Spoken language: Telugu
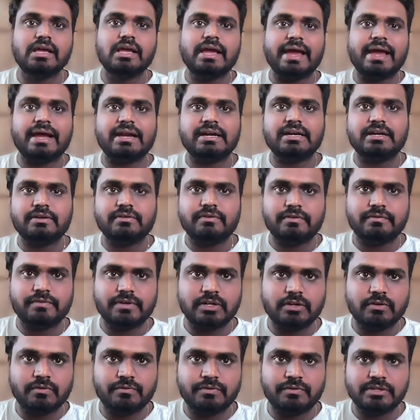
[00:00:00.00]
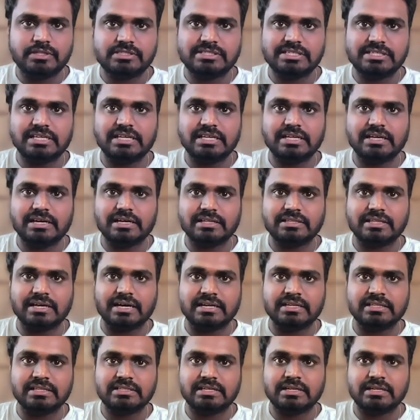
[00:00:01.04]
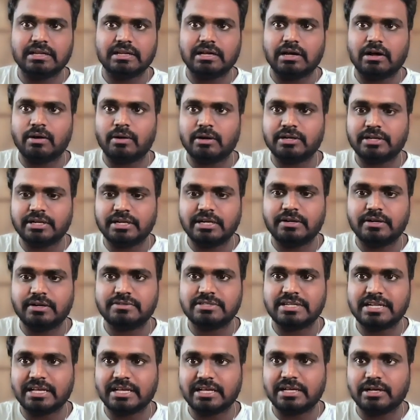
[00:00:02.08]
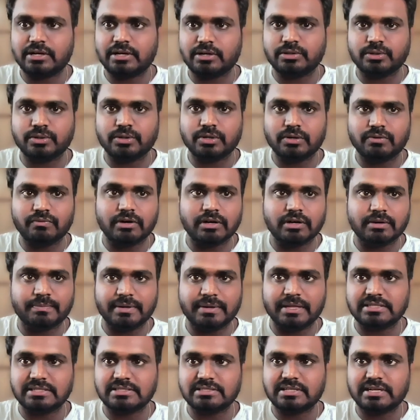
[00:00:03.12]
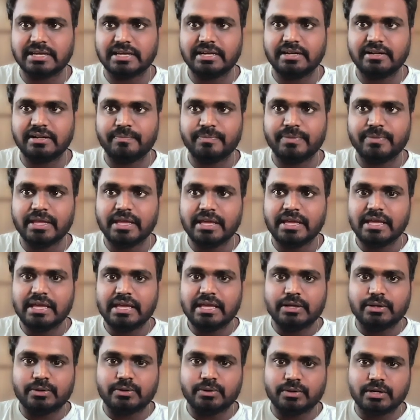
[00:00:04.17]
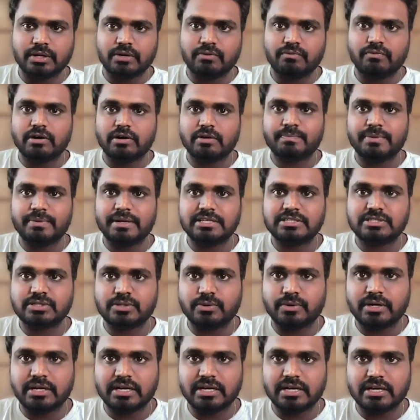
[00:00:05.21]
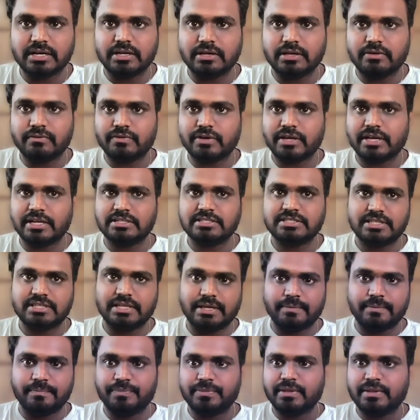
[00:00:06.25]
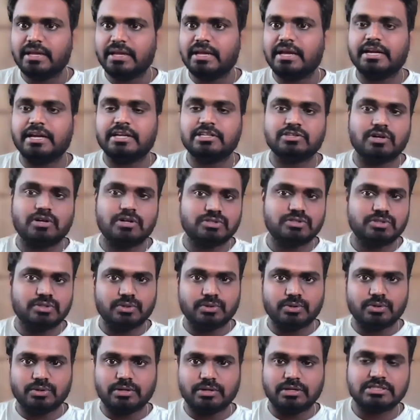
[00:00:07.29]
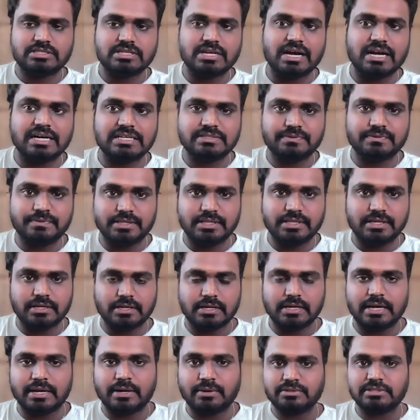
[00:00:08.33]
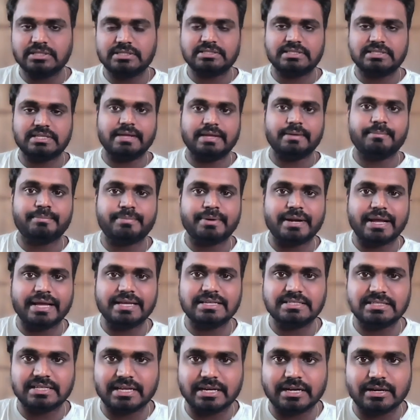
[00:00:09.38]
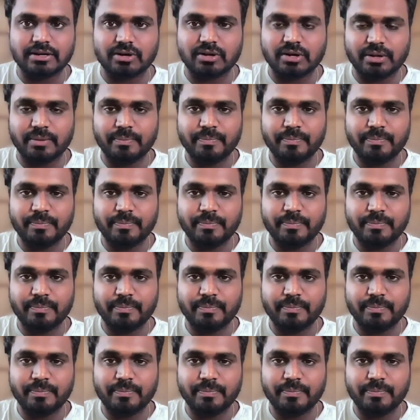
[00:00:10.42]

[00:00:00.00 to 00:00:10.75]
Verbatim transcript: అండ్ ఈవెన్ యూ విల్ సీ ద అనదర్ ఆల్టర్నేటివ్స్ లైక్ గూగుల్ వర్క్ ప్లేస్ రైట్ Google Workplace Coda, if you can see, it is also starts with the అరౌండ్ ద సేమ్ pricing and ఆల్